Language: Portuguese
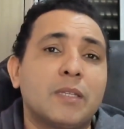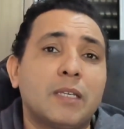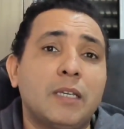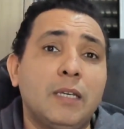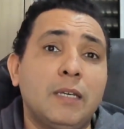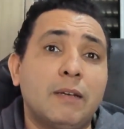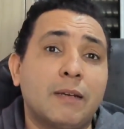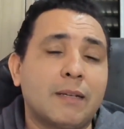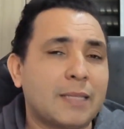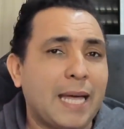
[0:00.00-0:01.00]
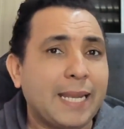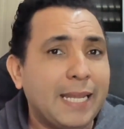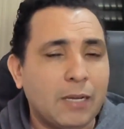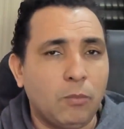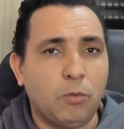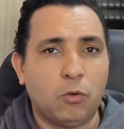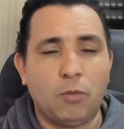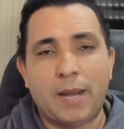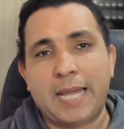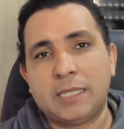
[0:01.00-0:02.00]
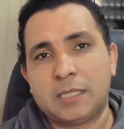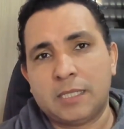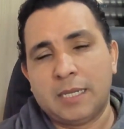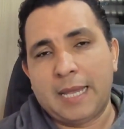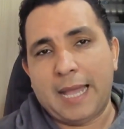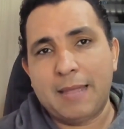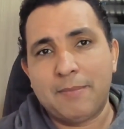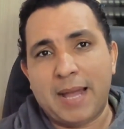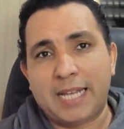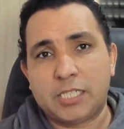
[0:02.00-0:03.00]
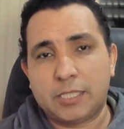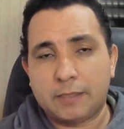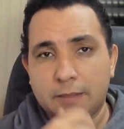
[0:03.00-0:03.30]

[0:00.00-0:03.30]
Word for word: que clareia um pouco mais a imagem.